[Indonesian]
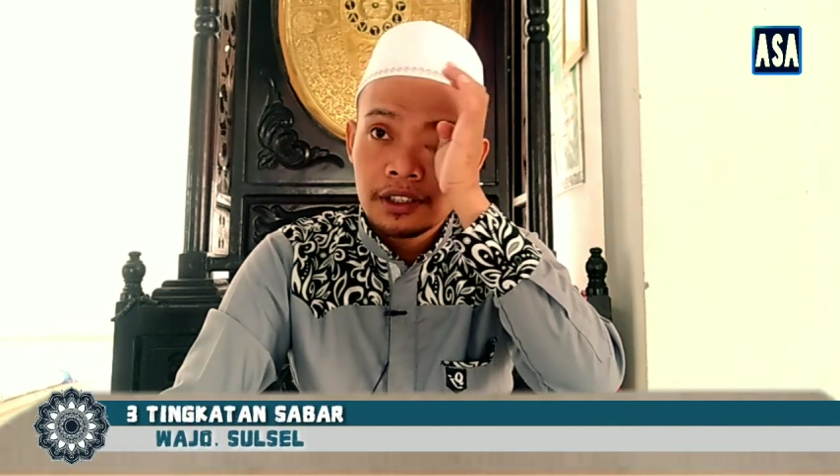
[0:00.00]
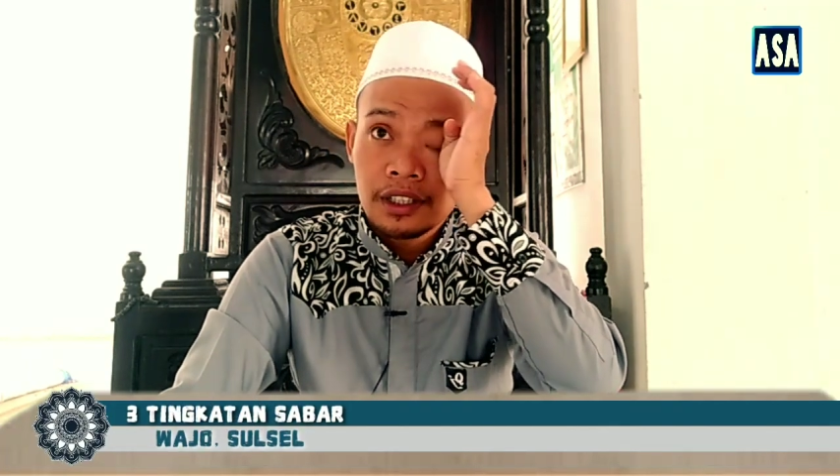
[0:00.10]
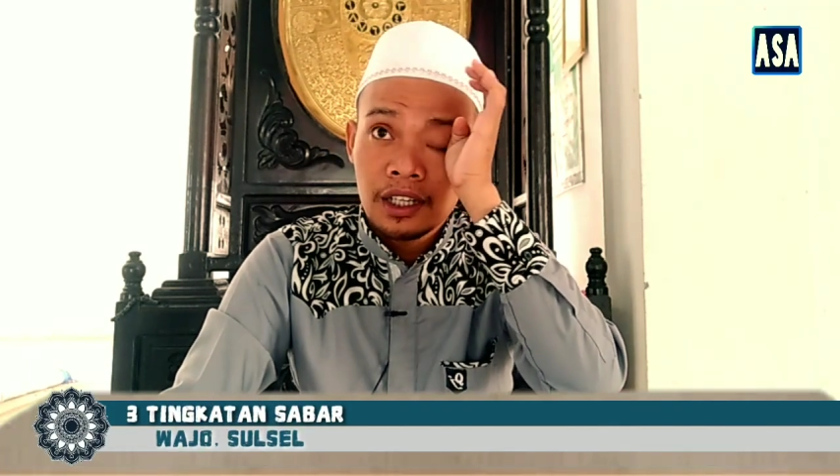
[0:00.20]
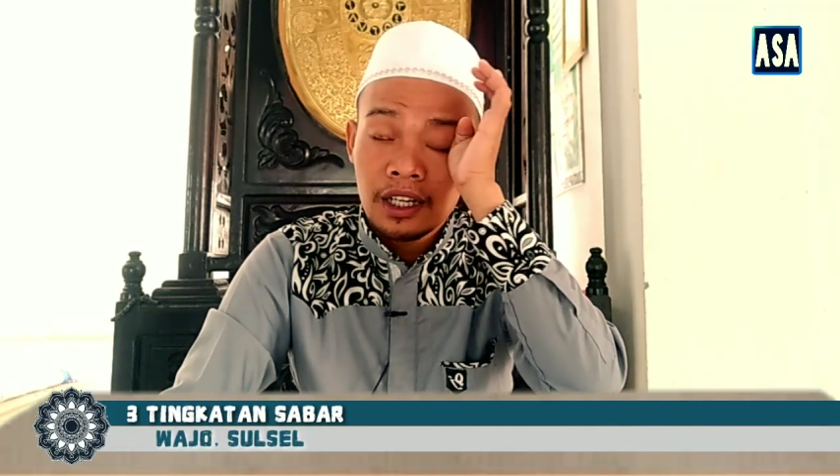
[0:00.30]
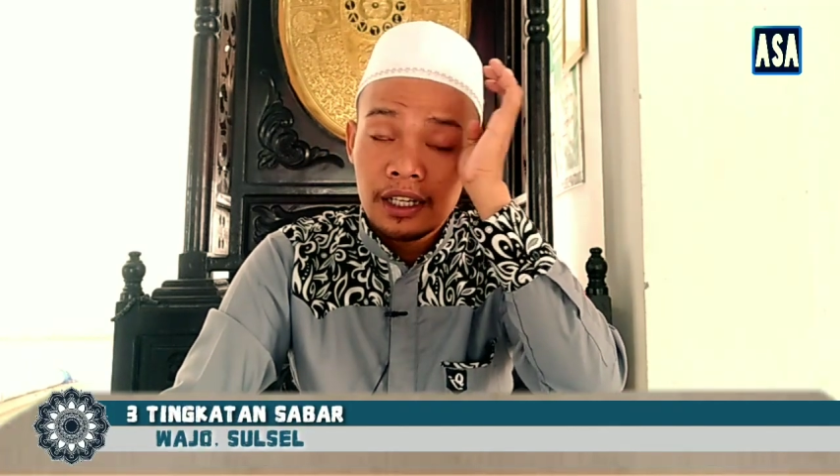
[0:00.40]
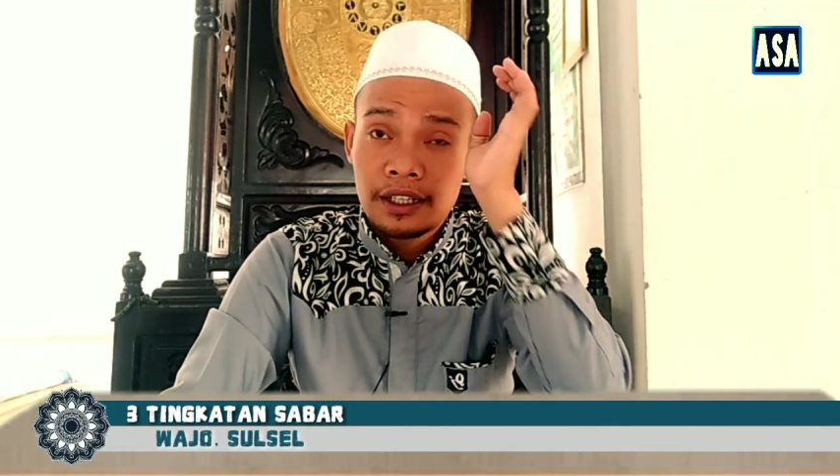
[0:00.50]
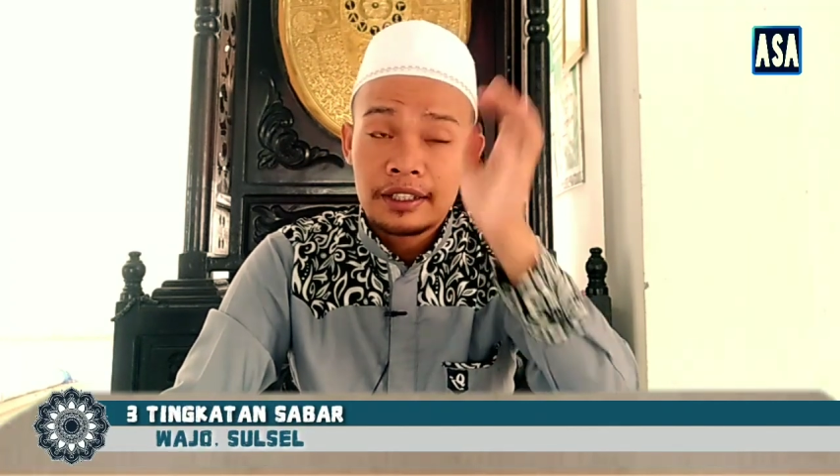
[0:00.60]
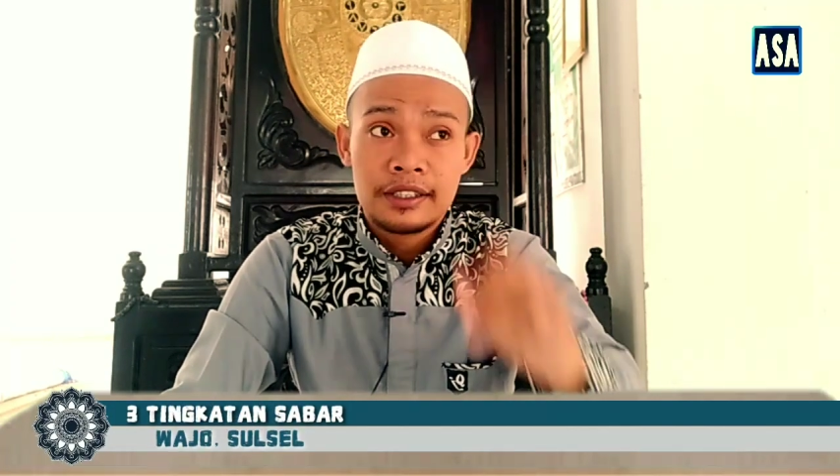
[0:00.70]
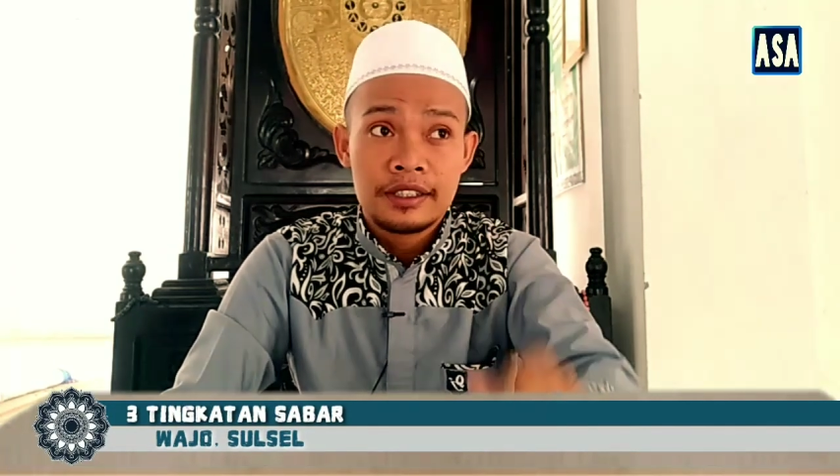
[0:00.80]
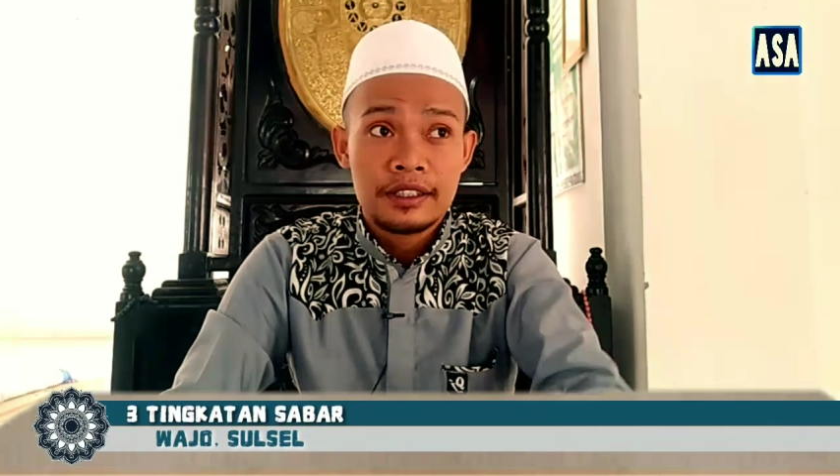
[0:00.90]
adalah
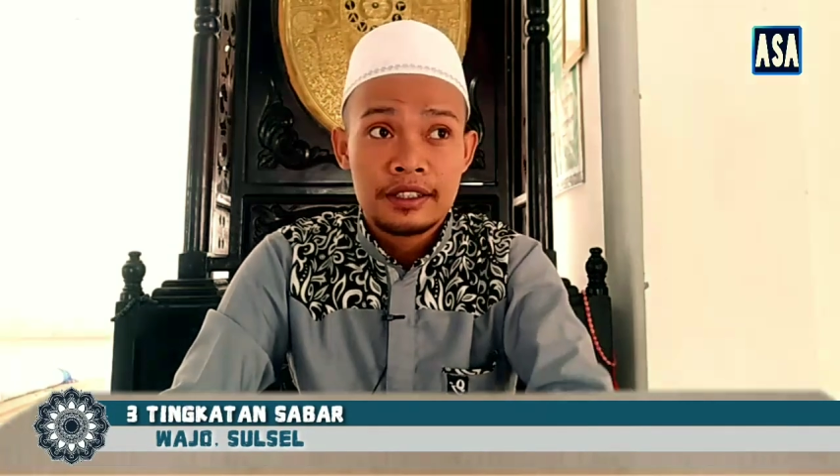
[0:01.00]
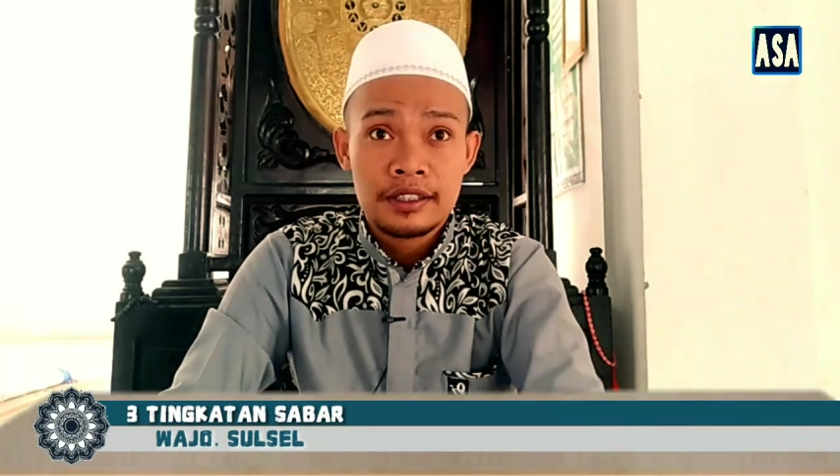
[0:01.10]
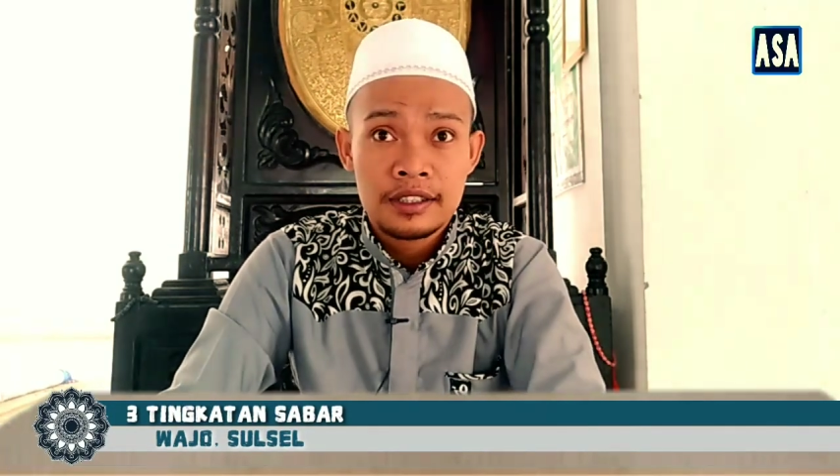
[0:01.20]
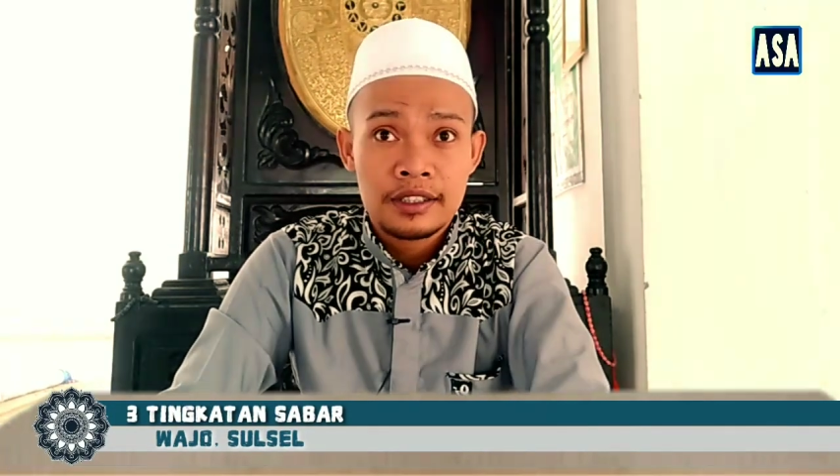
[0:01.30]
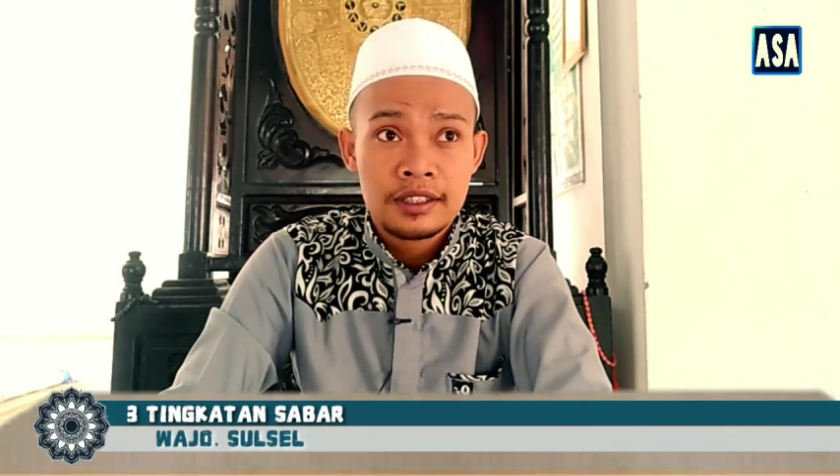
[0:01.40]
hari